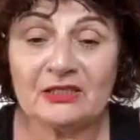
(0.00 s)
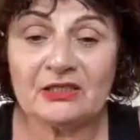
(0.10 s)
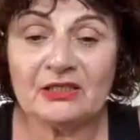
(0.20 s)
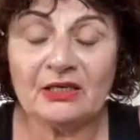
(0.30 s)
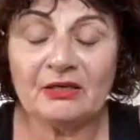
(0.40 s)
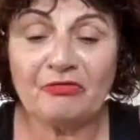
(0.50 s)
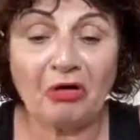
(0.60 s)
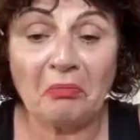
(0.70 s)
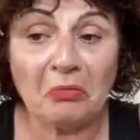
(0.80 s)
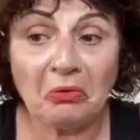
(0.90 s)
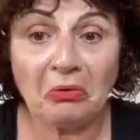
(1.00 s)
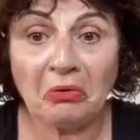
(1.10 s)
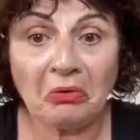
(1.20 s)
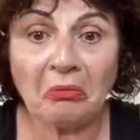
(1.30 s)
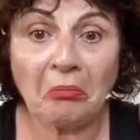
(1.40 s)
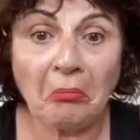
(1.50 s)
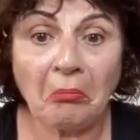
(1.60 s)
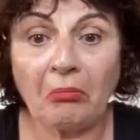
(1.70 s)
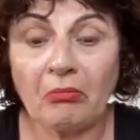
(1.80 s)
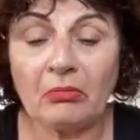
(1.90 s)
ce qui est vraiment
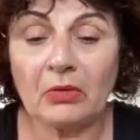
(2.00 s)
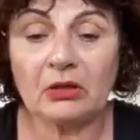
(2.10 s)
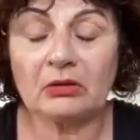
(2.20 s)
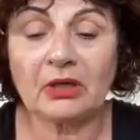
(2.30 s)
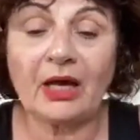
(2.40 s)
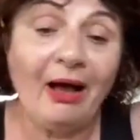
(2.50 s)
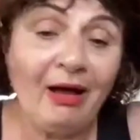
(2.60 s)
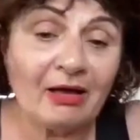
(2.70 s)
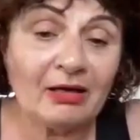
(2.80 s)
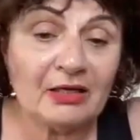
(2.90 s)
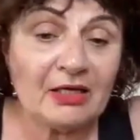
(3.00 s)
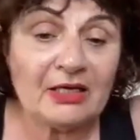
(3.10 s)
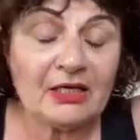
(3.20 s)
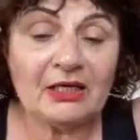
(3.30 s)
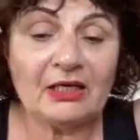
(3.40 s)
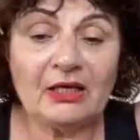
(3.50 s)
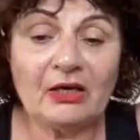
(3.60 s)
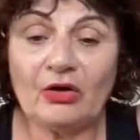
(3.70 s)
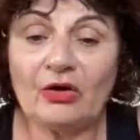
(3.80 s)
rare. Et,